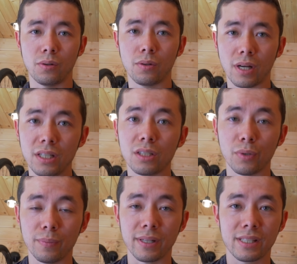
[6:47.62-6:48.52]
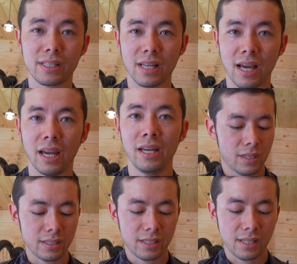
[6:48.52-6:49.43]
方がいいと思います。はい。
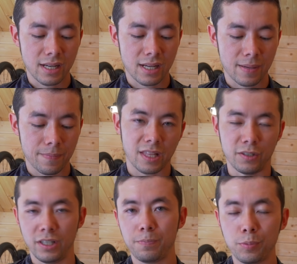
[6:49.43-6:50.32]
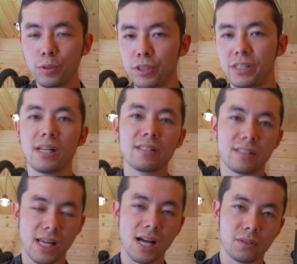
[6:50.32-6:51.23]
なぜなら、グリップのしや
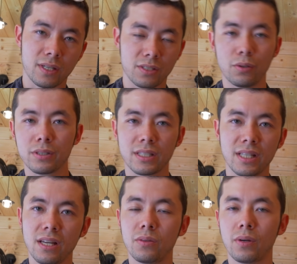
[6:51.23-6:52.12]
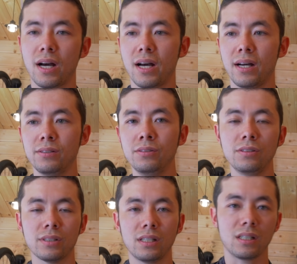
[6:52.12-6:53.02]
すさとか操作性とか、うん
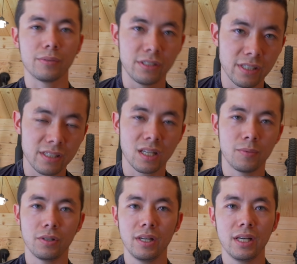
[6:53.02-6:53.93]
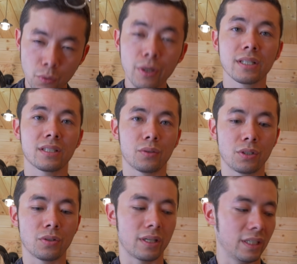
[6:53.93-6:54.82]
ぬんあるかもしれないですけども、焦げちゃった
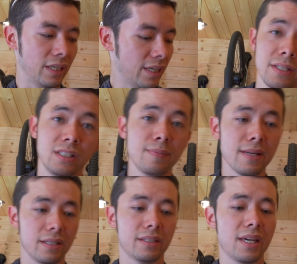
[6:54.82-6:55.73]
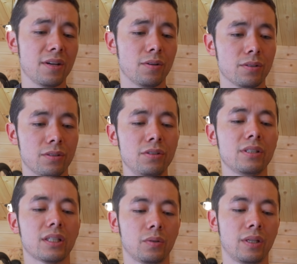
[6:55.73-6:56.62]
時とかに地面に手をつい
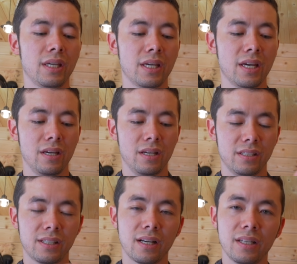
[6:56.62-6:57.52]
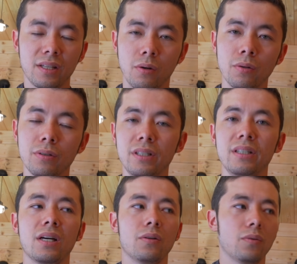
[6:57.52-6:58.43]
た時、下がね、コンクリ
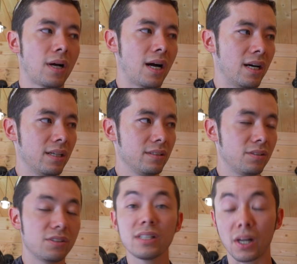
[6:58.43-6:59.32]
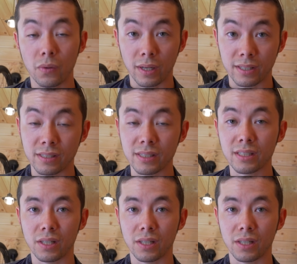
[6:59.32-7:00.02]
だろうが、土だろうが、砂